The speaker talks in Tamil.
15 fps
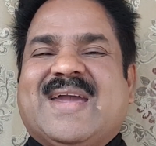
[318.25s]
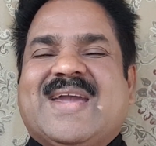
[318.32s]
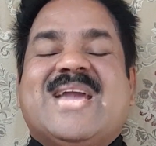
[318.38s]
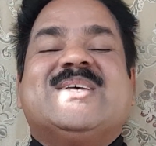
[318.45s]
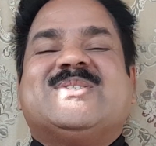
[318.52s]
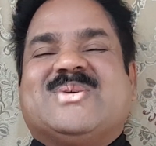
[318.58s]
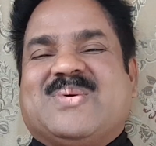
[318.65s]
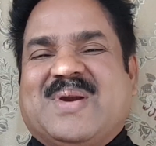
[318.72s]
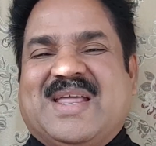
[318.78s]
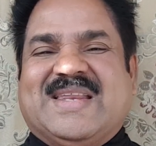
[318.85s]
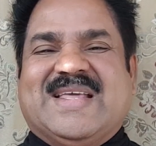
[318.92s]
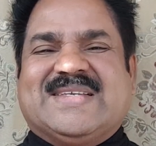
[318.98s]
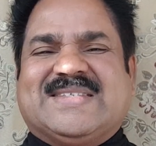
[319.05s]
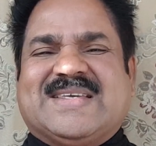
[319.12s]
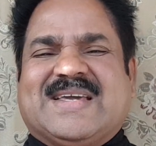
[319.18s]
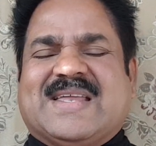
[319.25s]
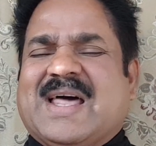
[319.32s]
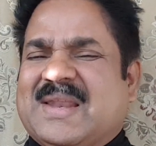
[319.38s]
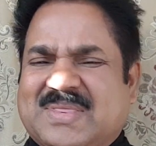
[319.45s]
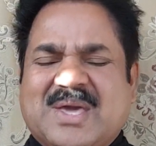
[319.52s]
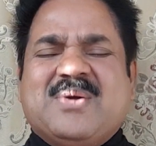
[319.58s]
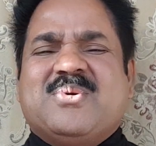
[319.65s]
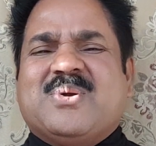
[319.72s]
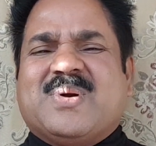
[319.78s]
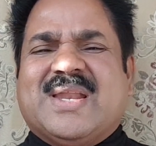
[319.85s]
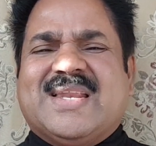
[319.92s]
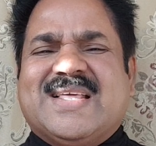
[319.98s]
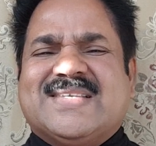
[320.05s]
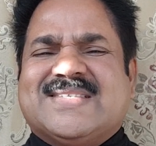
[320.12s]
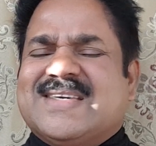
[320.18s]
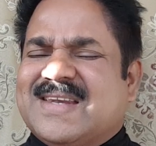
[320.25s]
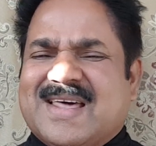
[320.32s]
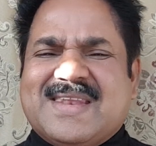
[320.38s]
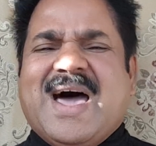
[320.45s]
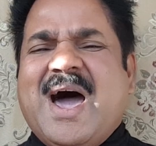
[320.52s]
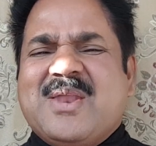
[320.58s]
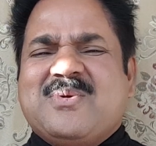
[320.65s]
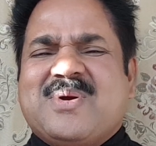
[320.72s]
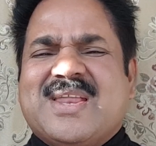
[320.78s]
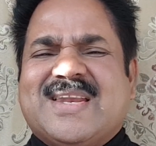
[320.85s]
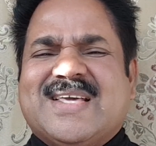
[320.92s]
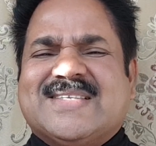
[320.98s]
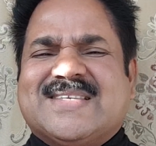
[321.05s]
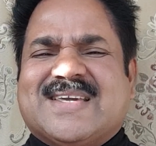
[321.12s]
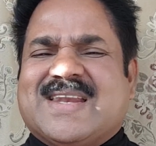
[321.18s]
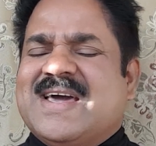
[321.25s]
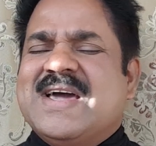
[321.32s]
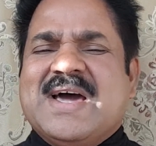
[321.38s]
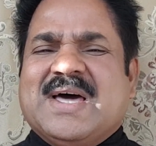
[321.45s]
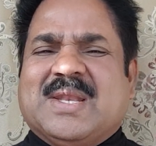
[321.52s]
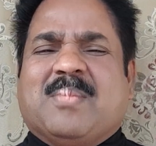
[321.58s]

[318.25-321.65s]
இயேசு உங்களை நேசிக்கிறார் தெய்வன் உங்களை நேசிக்கிறார் நான் உங்களை நேசிக்கிறேன்